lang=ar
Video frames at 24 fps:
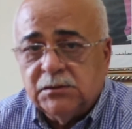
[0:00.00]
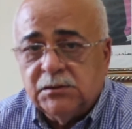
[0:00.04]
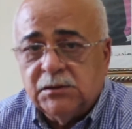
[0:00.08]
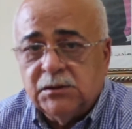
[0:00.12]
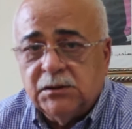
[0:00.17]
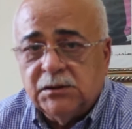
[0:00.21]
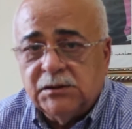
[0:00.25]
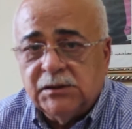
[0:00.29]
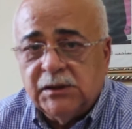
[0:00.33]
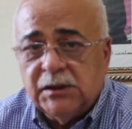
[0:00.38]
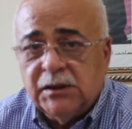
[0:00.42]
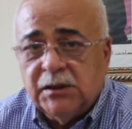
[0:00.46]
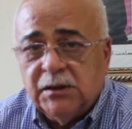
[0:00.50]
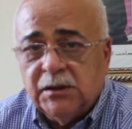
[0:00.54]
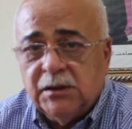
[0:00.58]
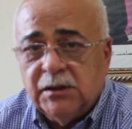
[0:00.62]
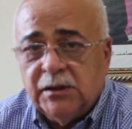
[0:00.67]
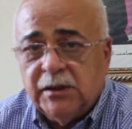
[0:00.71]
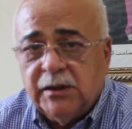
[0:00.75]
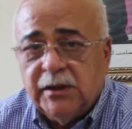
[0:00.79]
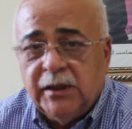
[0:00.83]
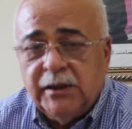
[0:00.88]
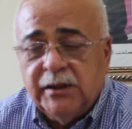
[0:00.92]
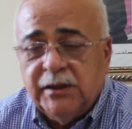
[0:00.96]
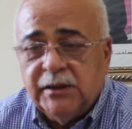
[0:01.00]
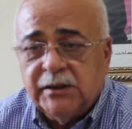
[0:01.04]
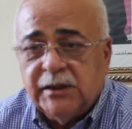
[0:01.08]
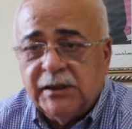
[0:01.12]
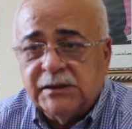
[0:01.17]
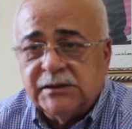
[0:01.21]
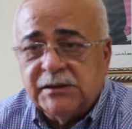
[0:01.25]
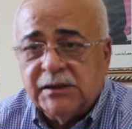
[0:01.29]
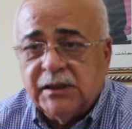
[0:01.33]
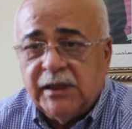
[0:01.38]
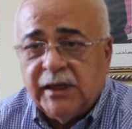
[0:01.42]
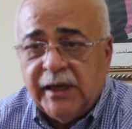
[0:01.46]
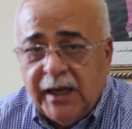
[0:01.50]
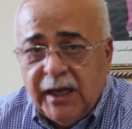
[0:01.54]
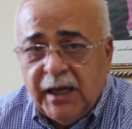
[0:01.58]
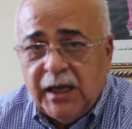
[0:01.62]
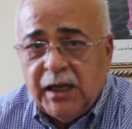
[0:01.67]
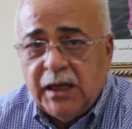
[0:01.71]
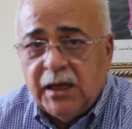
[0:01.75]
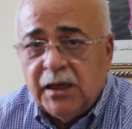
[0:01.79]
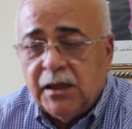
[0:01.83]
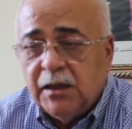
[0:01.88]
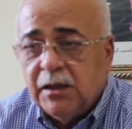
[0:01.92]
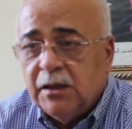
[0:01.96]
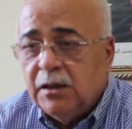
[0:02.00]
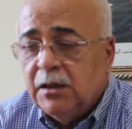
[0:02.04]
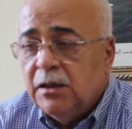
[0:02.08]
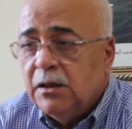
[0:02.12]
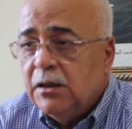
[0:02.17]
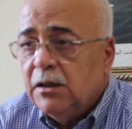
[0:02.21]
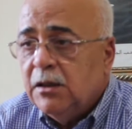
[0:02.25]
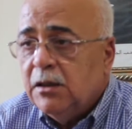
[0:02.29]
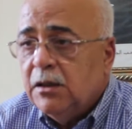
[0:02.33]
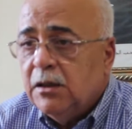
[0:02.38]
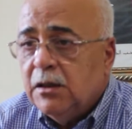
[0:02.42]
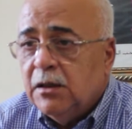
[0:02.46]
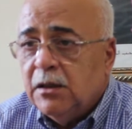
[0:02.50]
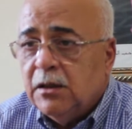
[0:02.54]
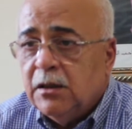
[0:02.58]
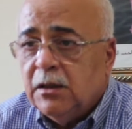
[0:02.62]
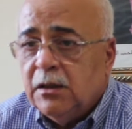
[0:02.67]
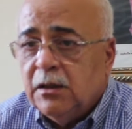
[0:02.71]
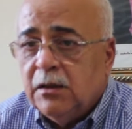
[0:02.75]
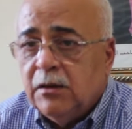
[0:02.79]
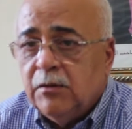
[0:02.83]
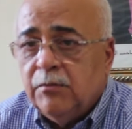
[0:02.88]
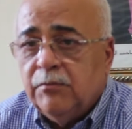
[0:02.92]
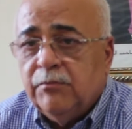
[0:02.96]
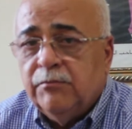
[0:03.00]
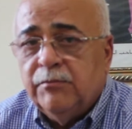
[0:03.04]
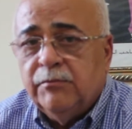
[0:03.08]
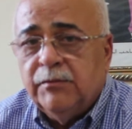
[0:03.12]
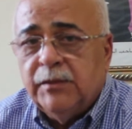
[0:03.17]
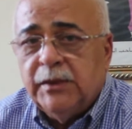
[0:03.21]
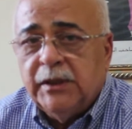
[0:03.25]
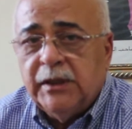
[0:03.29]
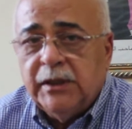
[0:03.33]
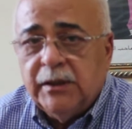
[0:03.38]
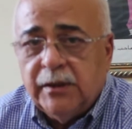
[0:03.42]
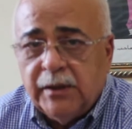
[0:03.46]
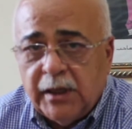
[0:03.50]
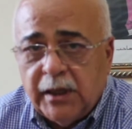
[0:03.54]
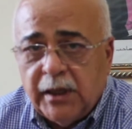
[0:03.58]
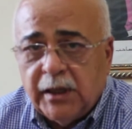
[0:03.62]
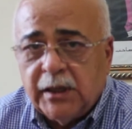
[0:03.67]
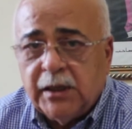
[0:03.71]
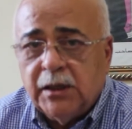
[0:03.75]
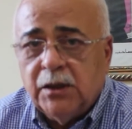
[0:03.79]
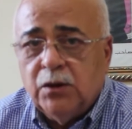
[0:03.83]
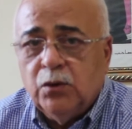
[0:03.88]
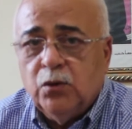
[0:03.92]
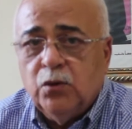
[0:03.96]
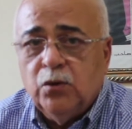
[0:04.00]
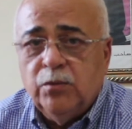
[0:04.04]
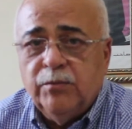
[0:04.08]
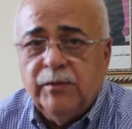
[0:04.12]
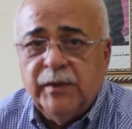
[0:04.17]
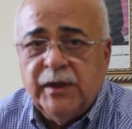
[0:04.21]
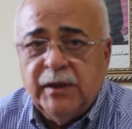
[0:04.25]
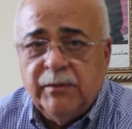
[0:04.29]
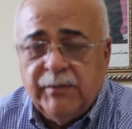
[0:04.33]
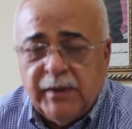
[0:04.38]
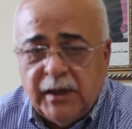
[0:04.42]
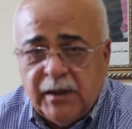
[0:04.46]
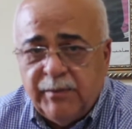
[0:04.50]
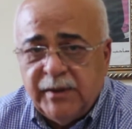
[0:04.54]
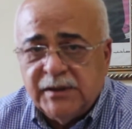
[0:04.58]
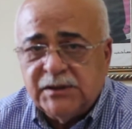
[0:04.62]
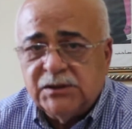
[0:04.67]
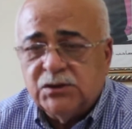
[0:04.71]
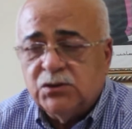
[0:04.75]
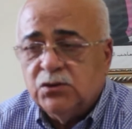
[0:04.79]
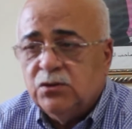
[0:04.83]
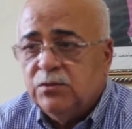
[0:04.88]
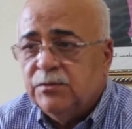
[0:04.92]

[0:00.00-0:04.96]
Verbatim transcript: يعني, يعني كترعاه من الاكل ومن الملبس